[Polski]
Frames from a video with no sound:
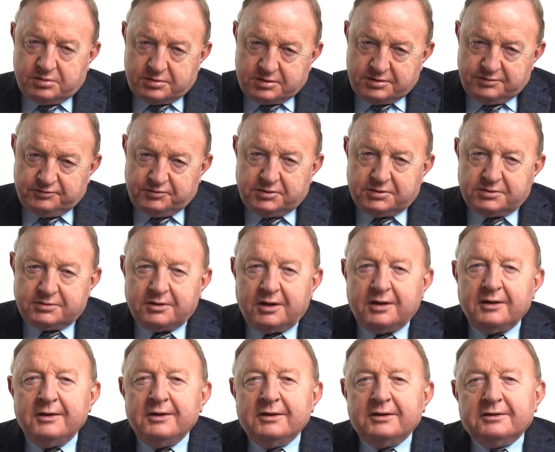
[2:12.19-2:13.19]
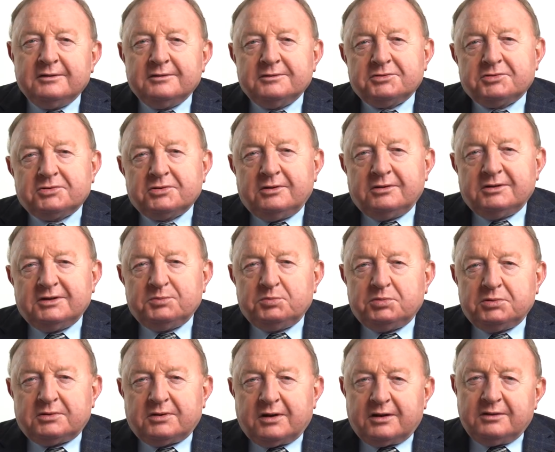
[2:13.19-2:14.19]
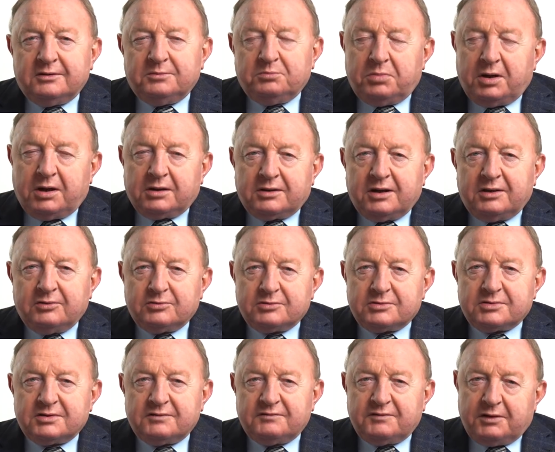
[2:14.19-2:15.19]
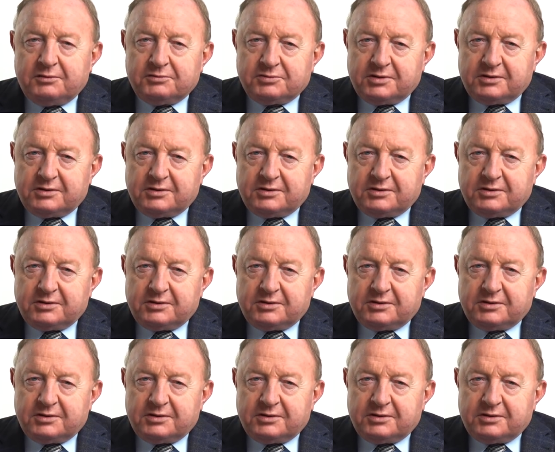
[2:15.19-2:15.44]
Oczywiście rząd by tego bata używał,